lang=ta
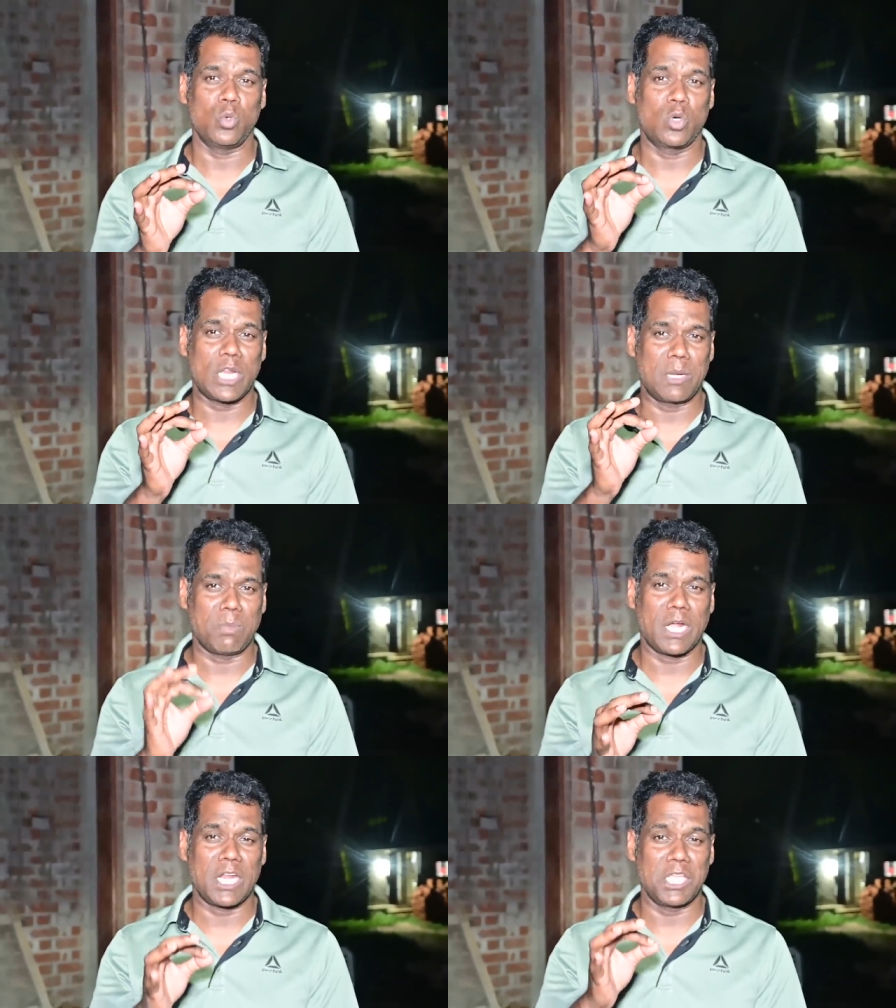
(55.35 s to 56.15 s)
உக்ரைன்
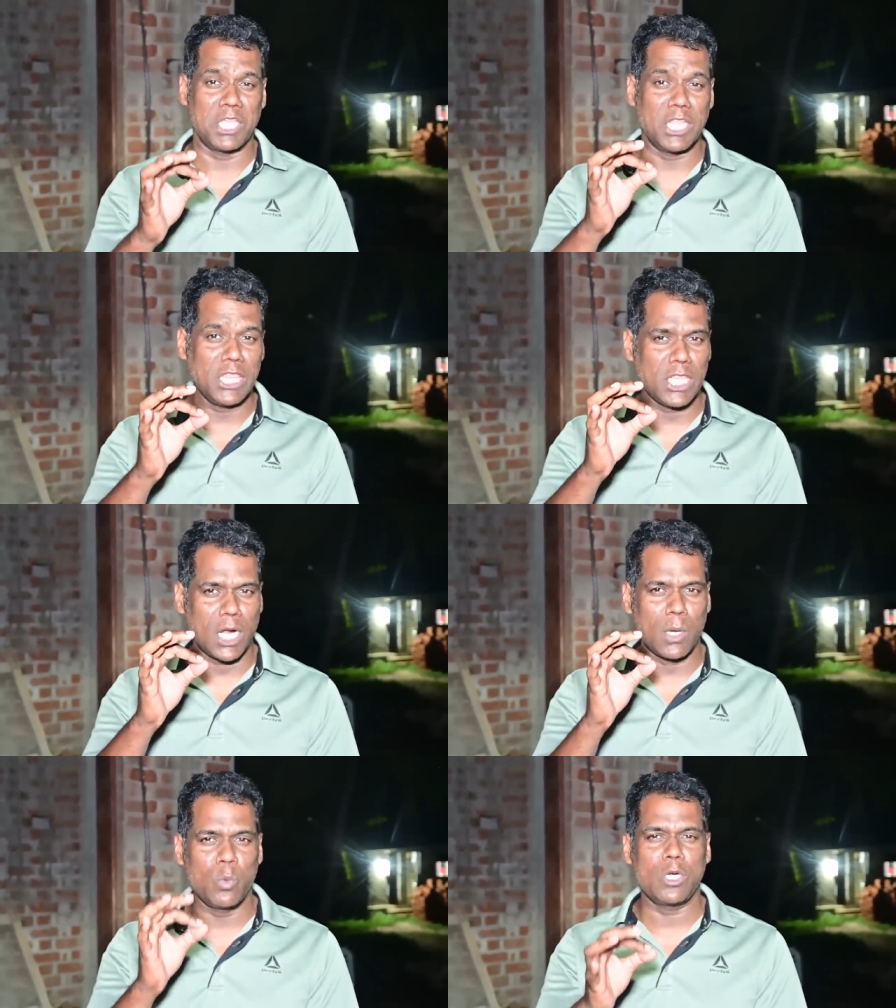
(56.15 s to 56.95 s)
மக்களை எந்த
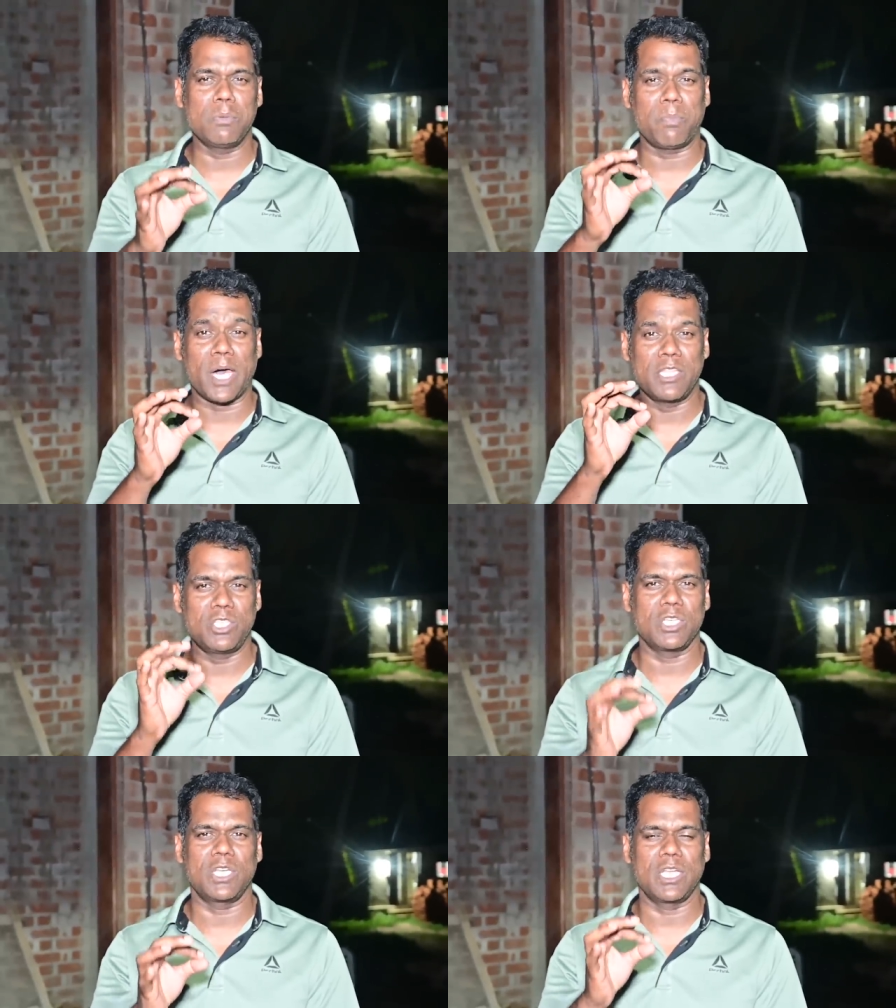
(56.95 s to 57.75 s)
அளவுக்கு
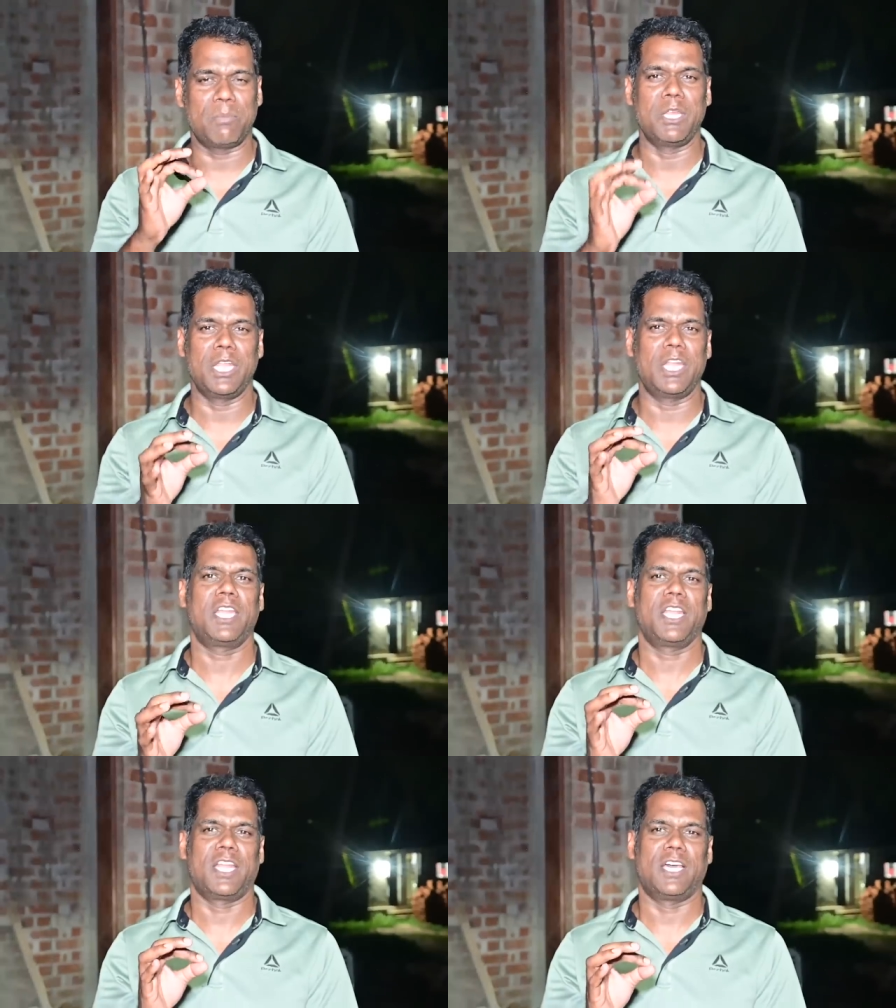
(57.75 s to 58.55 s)
பாதிச்சிருக்கு அப்படின்னு
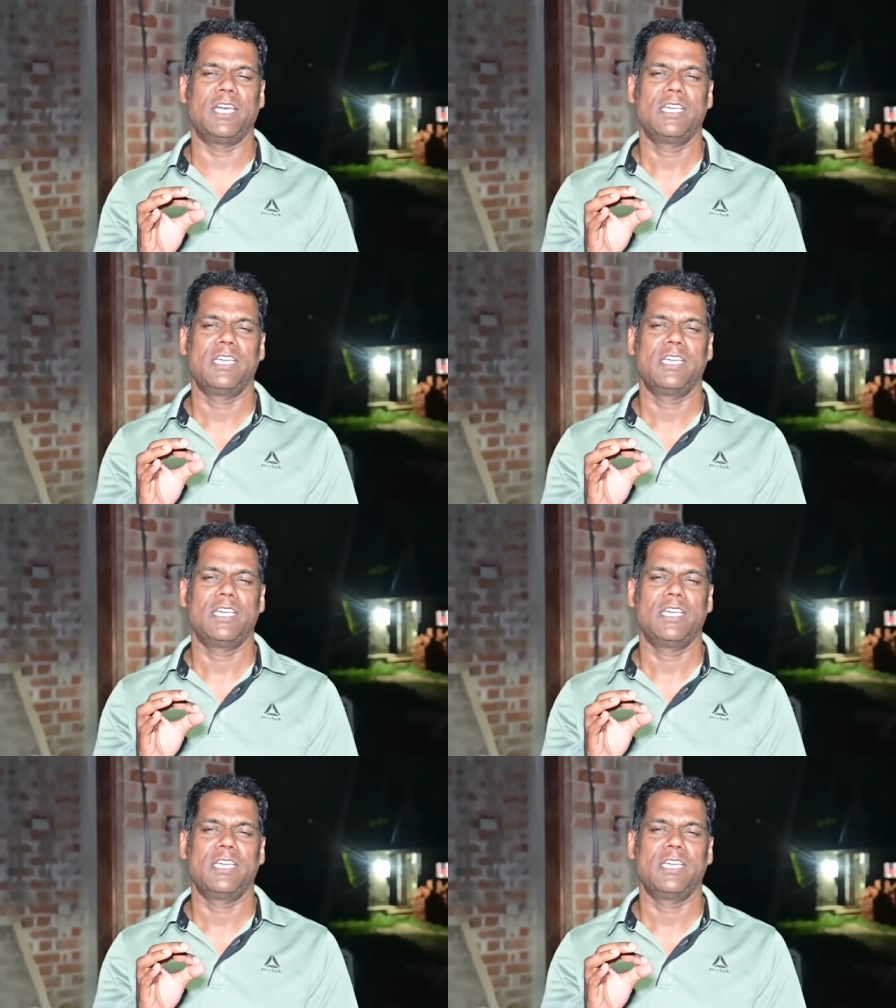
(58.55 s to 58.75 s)
கேட்டிங்கன்னா